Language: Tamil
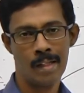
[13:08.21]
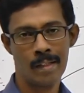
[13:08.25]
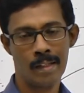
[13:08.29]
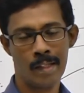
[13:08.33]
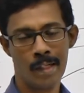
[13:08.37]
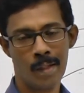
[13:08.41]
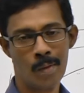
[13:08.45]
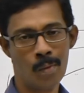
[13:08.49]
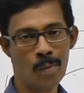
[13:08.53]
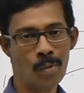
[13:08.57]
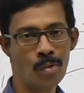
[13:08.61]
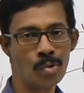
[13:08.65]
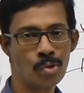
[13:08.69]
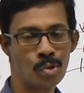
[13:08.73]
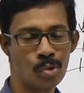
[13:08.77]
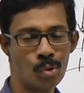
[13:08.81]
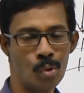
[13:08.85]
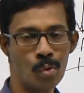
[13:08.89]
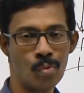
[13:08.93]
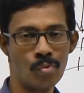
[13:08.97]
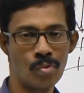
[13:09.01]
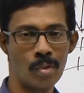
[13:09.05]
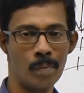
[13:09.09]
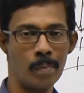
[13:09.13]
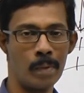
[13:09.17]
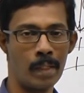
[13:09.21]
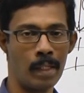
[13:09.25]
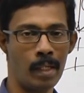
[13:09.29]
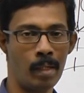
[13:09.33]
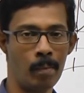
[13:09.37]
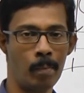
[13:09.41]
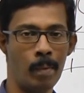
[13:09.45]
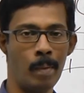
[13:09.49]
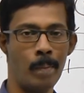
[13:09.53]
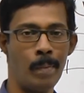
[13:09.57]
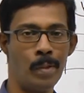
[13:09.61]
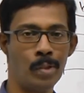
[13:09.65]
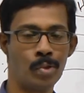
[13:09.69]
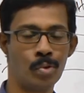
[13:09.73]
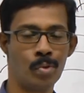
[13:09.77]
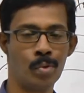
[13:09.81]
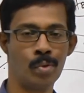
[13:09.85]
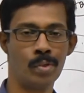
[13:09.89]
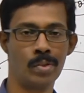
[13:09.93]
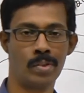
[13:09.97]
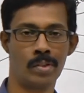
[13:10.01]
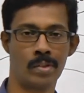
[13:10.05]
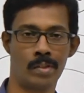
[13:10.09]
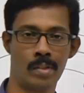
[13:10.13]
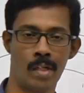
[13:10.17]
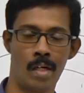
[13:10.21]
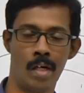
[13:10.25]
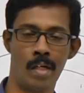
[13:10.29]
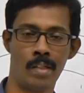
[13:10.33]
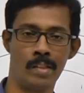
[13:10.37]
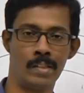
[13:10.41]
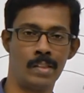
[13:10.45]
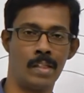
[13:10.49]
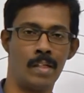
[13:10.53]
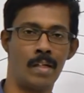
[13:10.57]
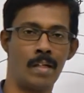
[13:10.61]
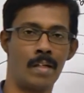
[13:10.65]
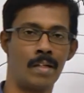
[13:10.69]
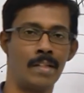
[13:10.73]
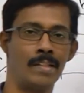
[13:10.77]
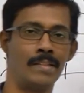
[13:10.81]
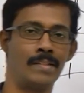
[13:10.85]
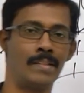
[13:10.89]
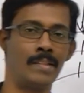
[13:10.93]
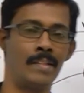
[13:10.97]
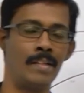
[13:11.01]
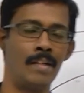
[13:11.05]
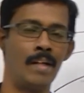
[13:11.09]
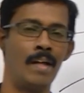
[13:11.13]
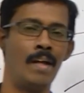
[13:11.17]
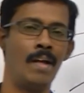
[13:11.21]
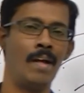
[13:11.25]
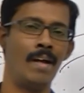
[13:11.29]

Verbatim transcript: தே கோனோ ஸ்டோர் சம்திங் இட் மேபி ஸ்டோர் ஸ்டார்ச் ஆர் ரெசின்